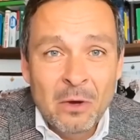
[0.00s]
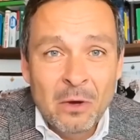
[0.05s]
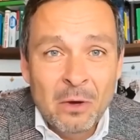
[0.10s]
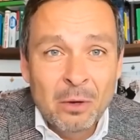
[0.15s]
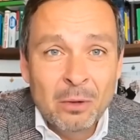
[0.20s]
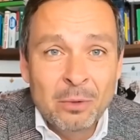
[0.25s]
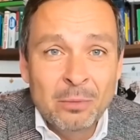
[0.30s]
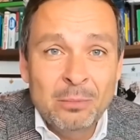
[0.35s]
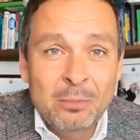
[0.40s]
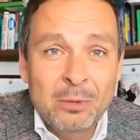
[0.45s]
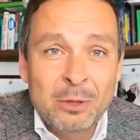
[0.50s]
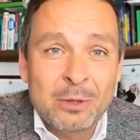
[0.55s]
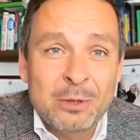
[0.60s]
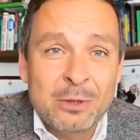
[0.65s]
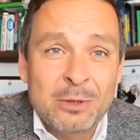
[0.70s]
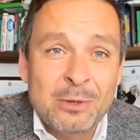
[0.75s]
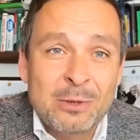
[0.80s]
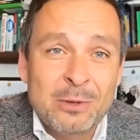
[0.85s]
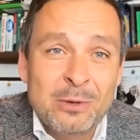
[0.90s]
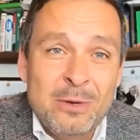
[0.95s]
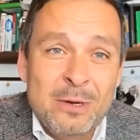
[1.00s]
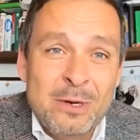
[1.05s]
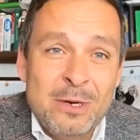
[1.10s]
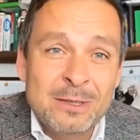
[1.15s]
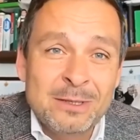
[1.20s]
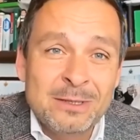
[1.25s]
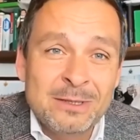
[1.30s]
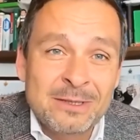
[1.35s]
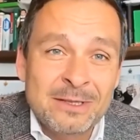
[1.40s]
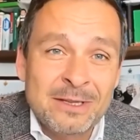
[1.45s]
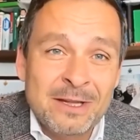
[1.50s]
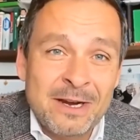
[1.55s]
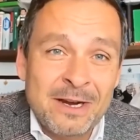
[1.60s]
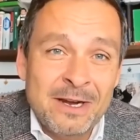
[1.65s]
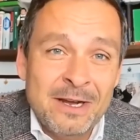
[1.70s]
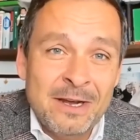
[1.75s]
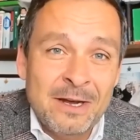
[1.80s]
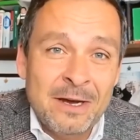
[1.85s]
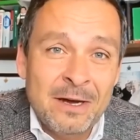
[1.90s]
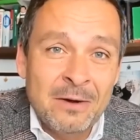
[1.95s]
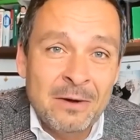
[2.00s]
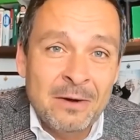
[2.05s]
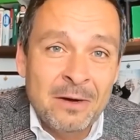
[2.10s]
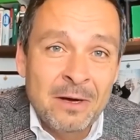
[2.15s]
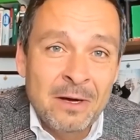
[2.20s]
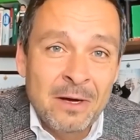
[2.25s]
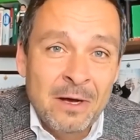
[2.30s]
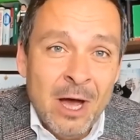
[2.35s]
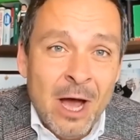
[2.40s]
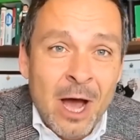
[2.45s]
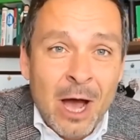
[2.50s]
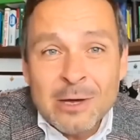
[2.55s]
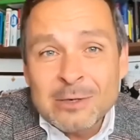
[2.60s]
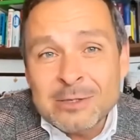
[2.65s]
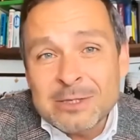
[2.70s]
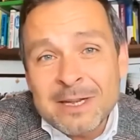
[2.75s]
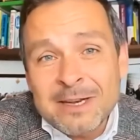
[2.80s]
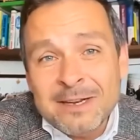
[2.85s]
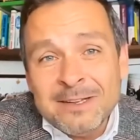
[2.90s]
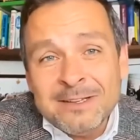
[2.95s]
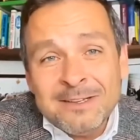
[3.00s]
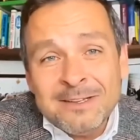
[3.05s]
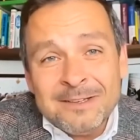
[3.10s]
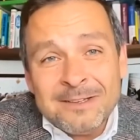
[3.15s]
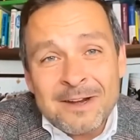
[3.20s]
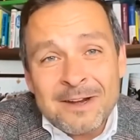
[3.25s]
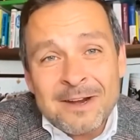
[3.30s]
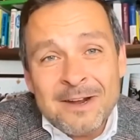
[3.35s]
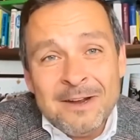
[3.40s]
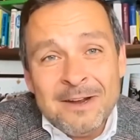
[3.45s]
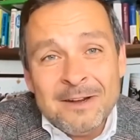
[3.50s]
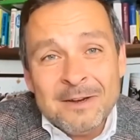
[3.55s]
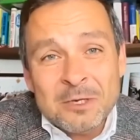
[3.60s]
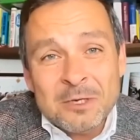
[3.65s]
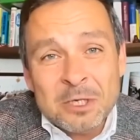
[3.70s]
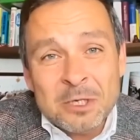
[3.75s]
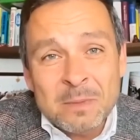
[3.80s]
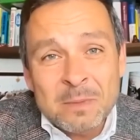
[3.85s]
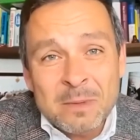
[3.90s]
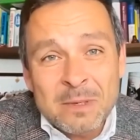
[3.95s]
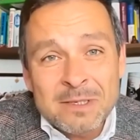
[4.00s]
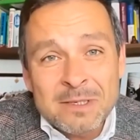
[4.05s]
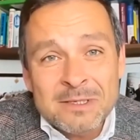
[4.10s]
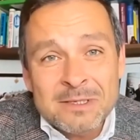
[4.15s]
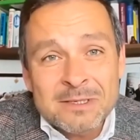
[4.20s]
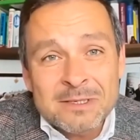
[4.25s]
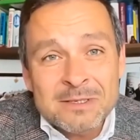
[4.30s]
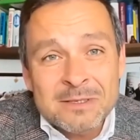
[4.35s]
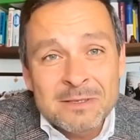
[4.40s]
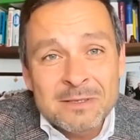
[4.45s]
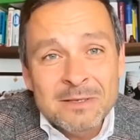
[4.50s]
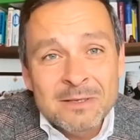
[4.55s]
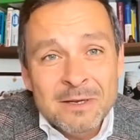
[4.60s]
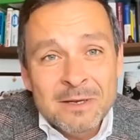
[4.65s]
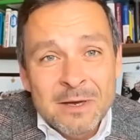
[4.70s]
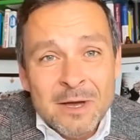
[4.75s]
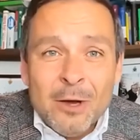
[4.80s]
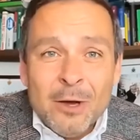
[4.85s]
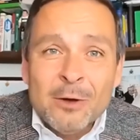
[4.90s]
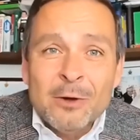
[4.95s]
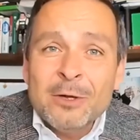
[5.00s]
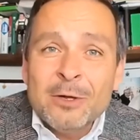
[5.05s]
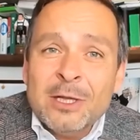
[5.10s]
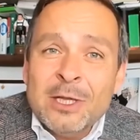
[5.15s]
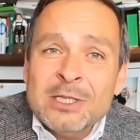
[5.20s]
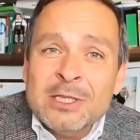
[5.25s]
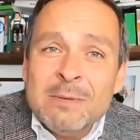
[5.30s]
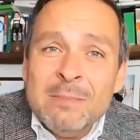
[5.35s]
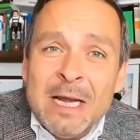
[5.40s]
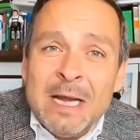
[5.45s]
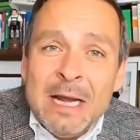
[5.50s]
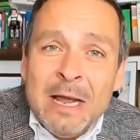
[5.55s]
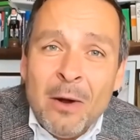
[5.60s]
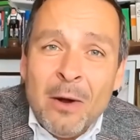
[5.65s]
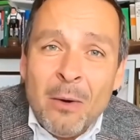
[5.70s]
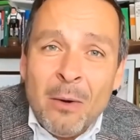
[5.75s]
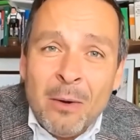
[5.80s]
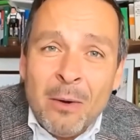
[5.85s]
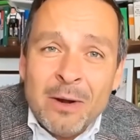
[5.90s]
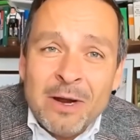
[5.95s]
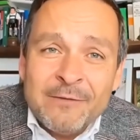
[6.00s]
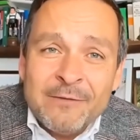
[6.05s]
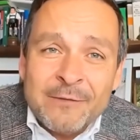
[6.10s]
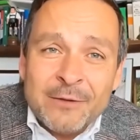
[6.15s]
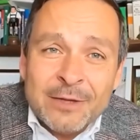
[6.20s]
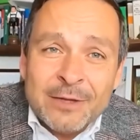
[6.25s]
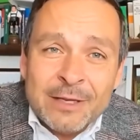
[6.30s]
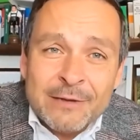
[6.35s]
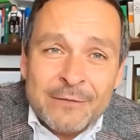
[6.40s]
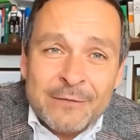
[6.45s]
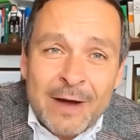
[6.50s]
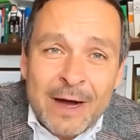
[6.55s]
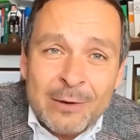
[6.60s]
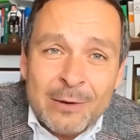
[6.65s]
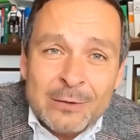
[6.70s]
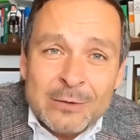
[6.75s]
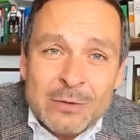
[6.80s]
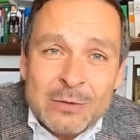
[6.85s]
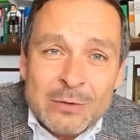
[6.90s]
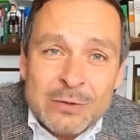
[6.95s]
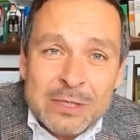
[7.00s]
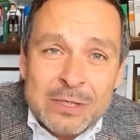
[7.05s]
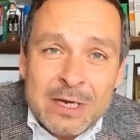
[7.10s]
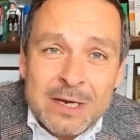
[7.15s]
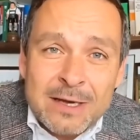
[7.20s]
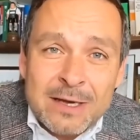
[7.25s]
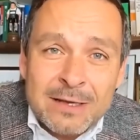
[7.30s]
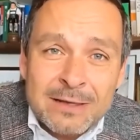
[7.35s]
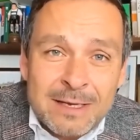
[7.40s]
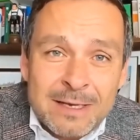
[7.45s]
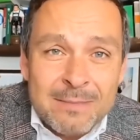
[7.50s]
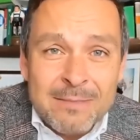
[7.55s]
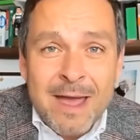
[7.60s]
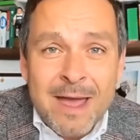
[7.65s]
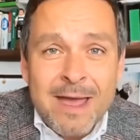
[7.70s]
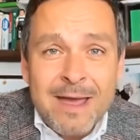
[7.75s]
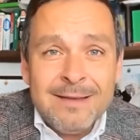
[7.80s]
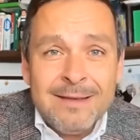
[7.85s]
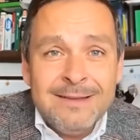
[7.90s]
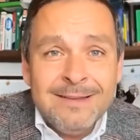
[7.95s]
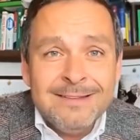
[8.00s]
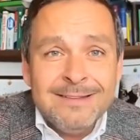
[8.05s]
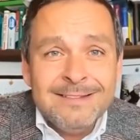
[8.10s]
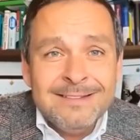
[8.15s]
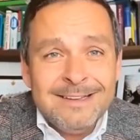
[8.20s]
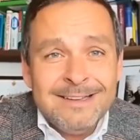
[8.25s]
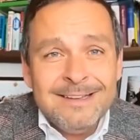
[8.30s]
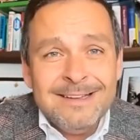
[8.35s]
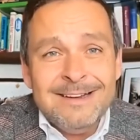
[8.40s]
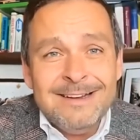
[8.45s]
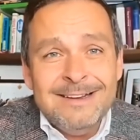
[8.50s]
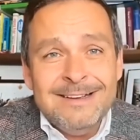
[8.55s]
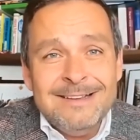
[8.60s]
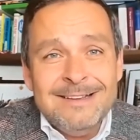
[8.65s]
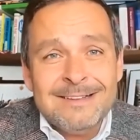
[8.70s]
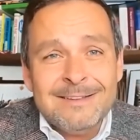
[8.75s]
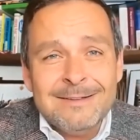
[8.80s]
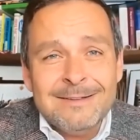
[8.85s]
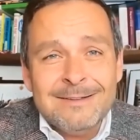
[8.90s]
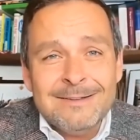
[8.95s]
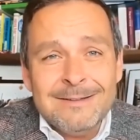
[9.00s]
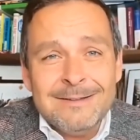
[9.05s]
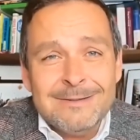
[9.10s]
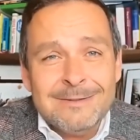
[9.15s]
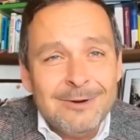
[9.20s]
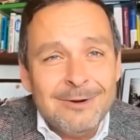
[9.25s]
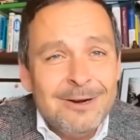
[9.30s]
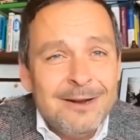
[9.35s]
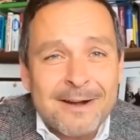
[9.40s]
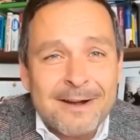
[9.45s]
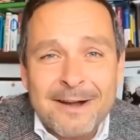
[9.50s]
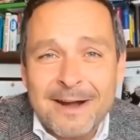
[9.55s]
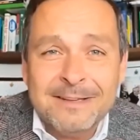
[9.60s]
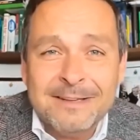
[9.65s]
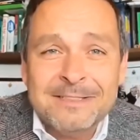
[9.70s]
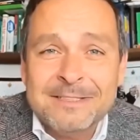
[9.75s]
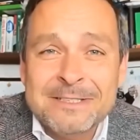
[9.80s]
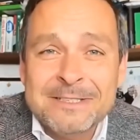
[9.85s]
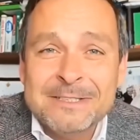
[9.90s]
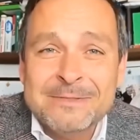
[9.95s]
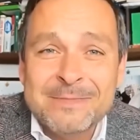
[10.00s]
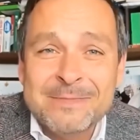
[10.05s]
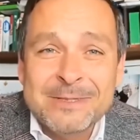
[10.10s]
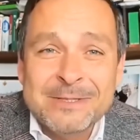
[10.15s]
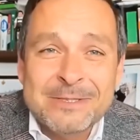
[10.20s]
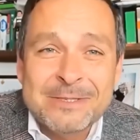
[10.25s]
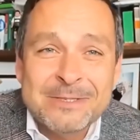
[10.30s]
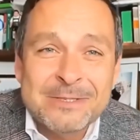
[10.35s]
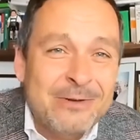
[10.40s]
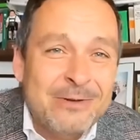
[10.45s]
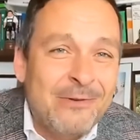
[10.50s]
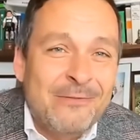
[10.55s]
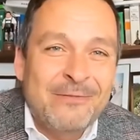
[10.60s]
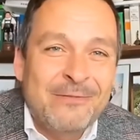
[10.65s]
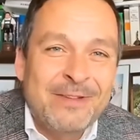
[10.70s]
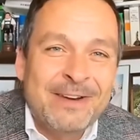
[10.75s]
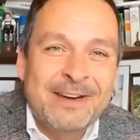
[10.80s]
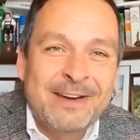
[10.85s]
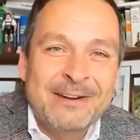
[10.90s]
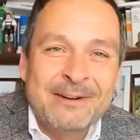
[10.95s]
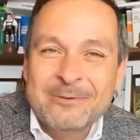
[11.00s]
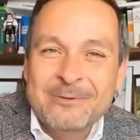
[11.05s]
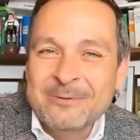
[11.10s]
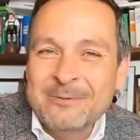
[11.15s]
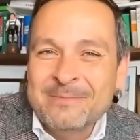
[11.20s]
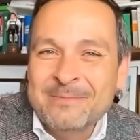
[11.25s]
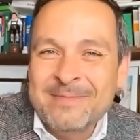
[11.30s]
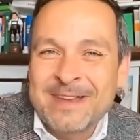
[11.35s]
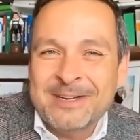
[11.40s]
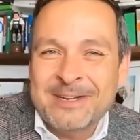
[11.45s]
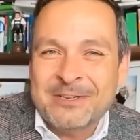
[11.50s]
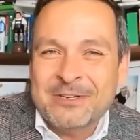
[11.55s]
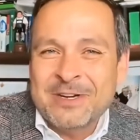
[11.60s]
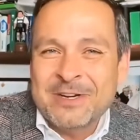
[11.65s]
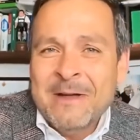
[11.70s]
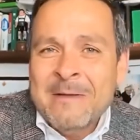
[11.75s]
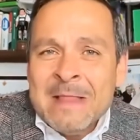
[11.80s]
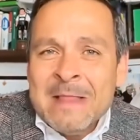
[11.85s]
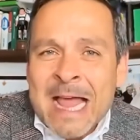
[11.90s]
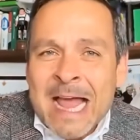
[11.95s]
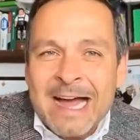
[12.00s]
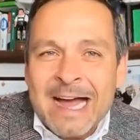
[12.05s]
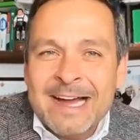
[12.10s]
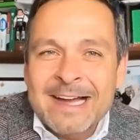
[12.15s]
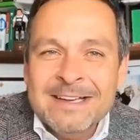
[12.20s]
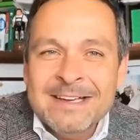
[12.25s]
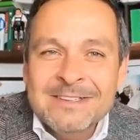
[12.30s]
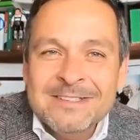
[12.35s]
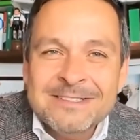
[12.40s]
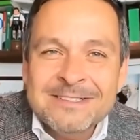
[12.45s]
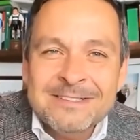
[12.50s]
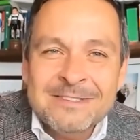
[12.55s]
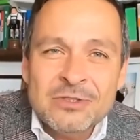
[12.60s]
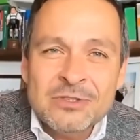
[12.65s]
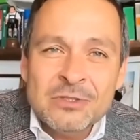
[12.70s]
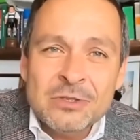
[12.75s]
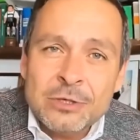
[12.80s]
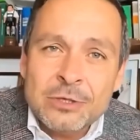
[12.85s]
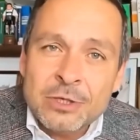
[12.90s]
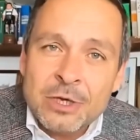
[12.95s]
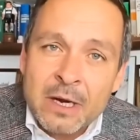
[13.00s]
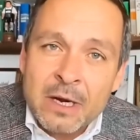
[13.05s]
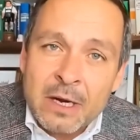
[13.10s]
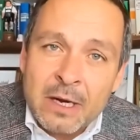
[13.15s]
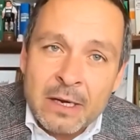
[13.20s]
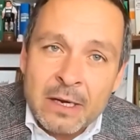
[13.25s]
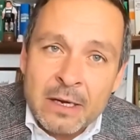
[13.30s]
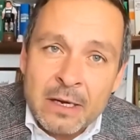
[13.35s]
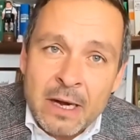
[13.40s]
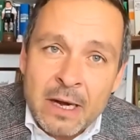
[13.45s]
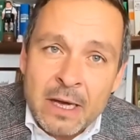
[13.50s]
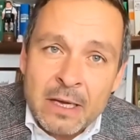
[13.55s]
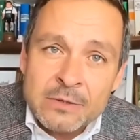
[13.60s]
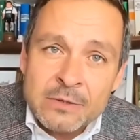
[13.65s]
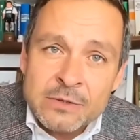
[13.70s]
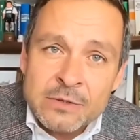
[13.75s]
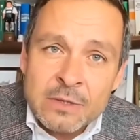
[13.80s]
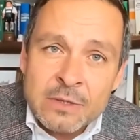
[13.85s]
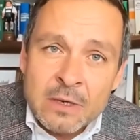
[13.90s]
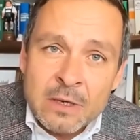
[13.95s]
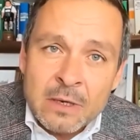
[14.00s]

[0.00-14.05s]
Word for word: Und mit kullernden Rehaugen, aus denen die Tränen spritzten, rührte sie Millionen von TV-Zusehern, die Medien, die Eliten, die toleranzbesoffenen guten Menschen angesichts des schrecklichen Leids